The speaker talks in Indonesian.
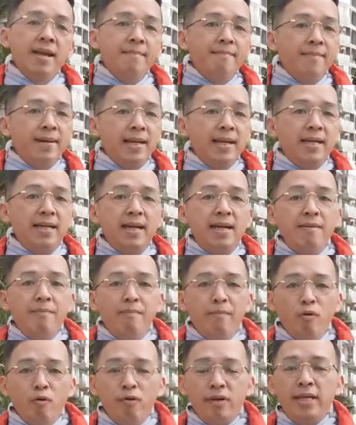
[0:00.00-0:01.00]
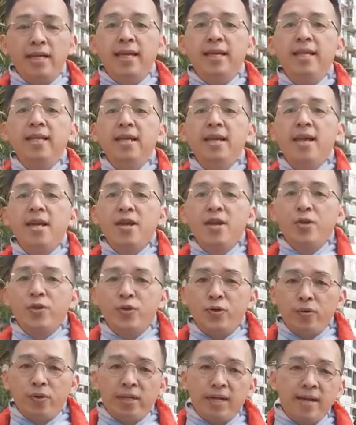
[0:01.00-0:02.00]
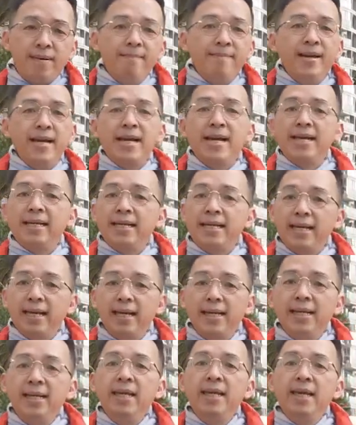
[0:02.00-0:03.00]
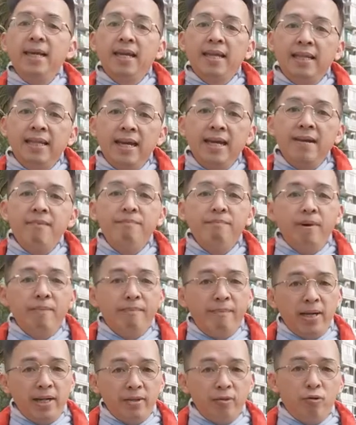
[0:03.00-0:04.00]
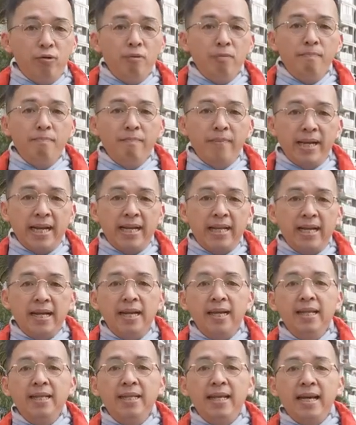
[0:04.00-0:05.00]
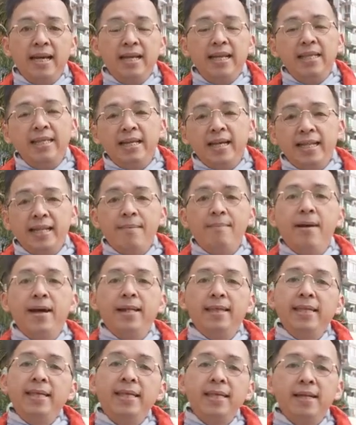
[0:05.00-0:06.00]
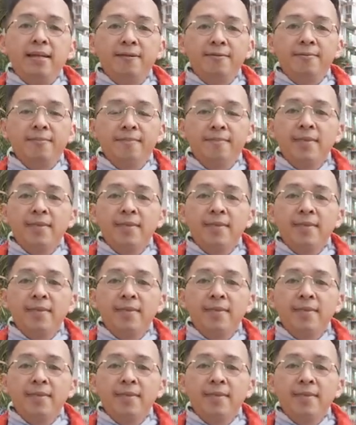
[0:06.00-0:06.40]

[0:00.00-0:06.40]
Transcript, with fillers: mereka mungkin juga menghargai dan membantu mereka dari dalam hatinya.